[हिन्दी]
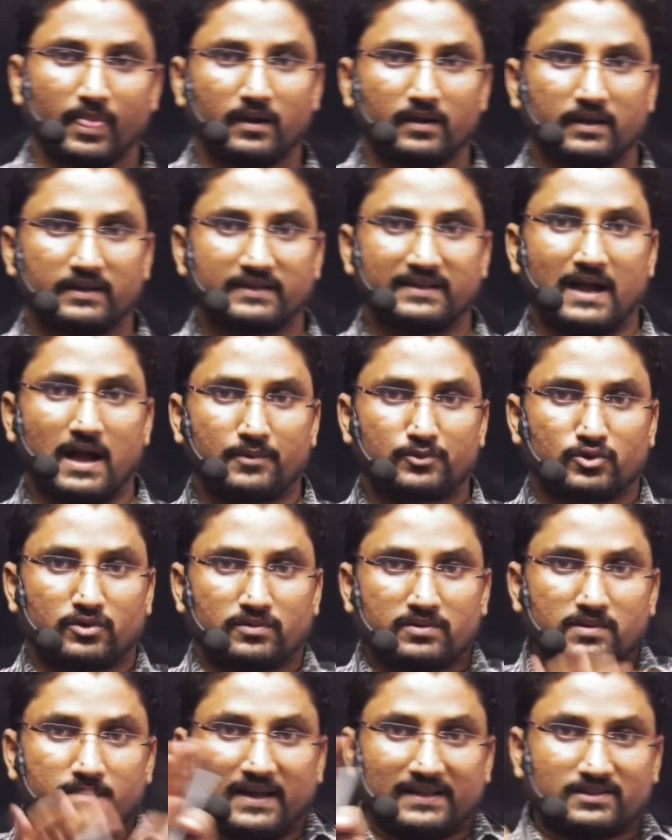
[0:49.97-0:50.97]
यहाँ जो भी
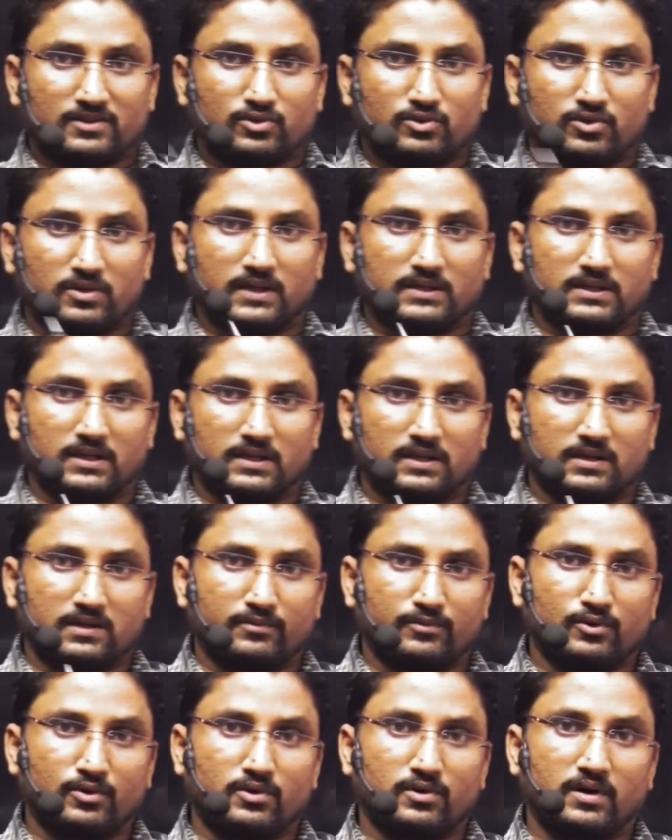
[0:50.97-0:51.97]
बातें हो रही है ना वो